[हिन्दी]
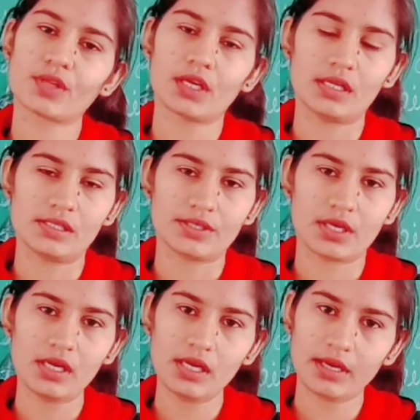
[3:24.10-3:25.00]

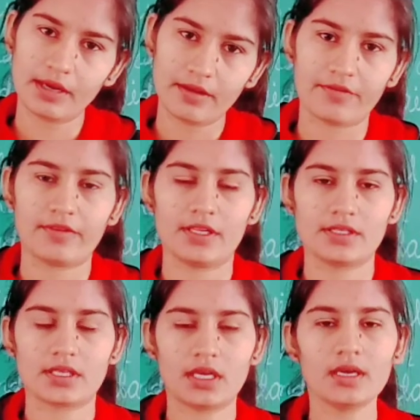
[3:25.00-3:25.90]
कल्चरल
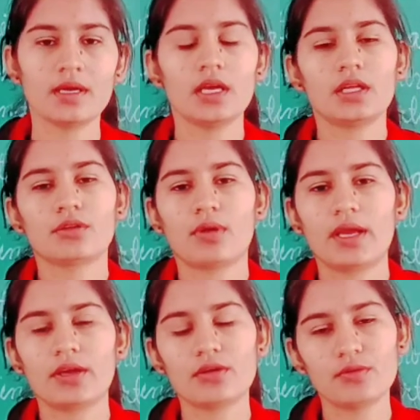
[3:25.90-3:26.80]
डिफरेंस है ना तो
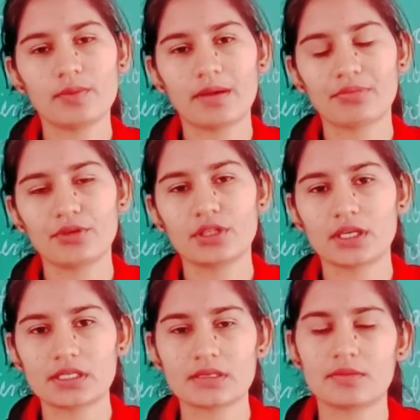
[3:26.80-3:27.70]
आई होप आपको
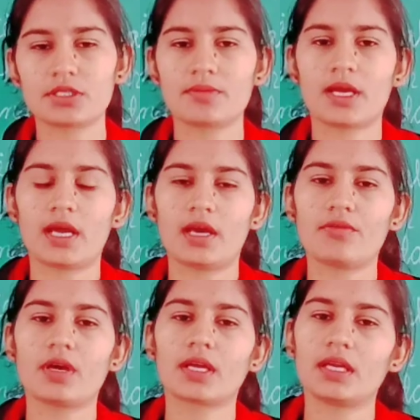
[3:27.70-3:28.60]
इतना समझ में आया
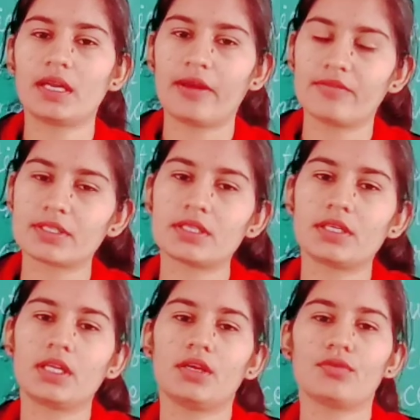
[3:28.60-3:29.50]
होगा कि
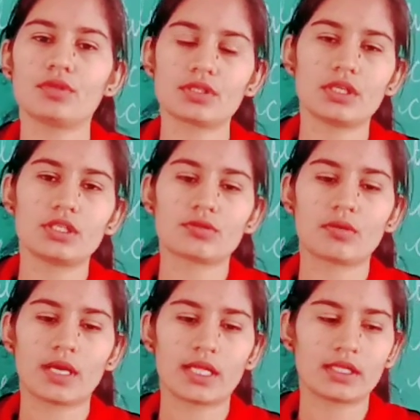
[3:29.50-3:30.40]
डाइवर्सिटी उस चीज़ को
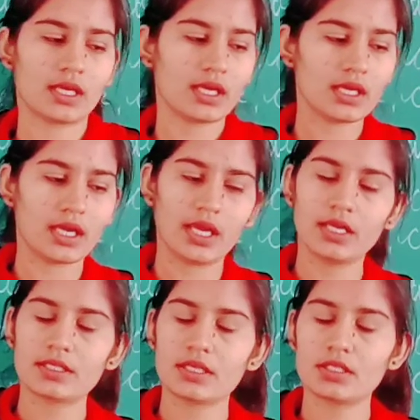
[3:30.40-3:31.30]
कहते हैं कि
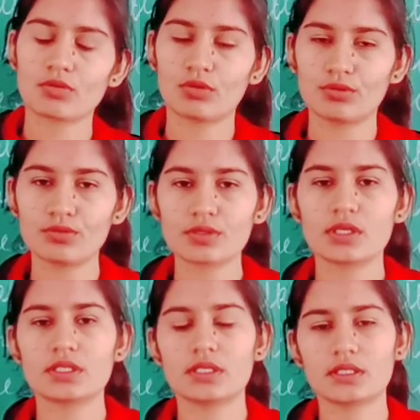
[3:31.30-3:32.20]
एक चीज़ और
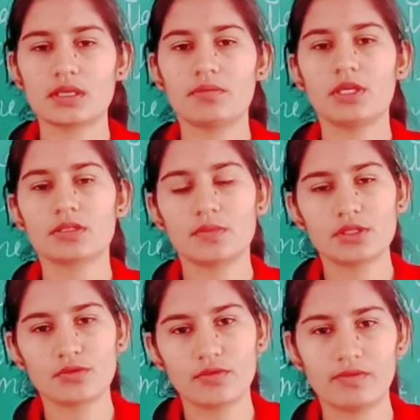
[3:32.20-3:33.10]
दूसरी चीज़ के बीच में
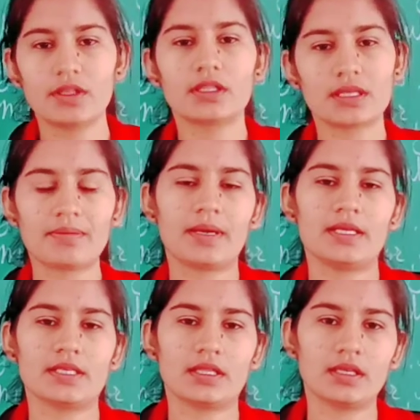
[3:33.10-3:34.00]
जो विविधता
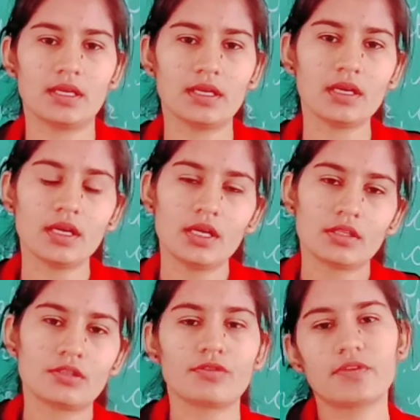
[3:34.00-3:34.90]
पाई जाती है ना
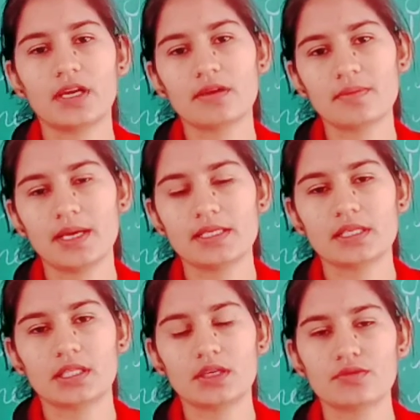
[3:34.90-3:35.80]
जो फ़र्क पाया
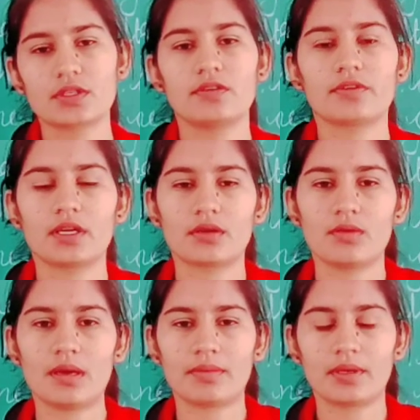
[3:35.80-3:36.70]
जाता है उसी फ़र्क
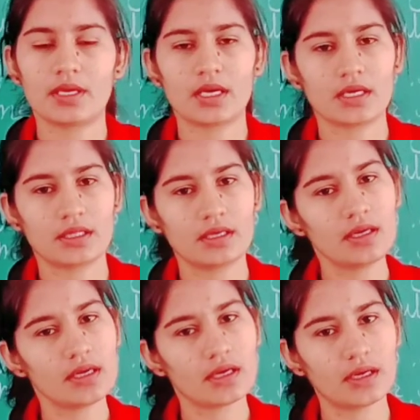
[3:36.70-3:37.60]
को आप क्या कहते
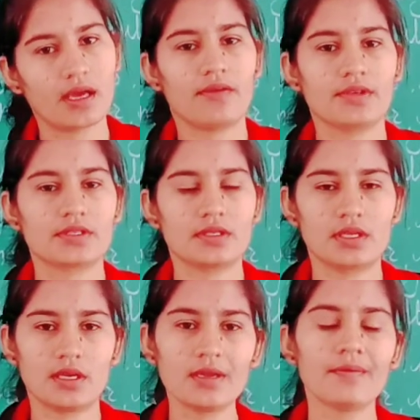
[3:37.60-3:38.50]
हैं
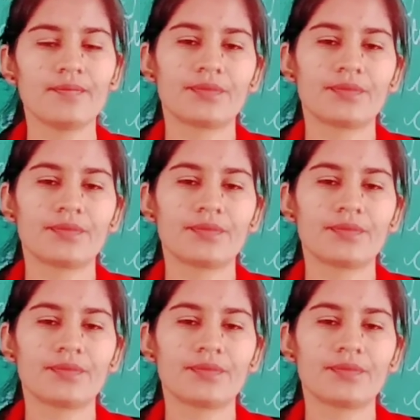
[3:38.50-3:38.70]
डाइवर्सिटी है ना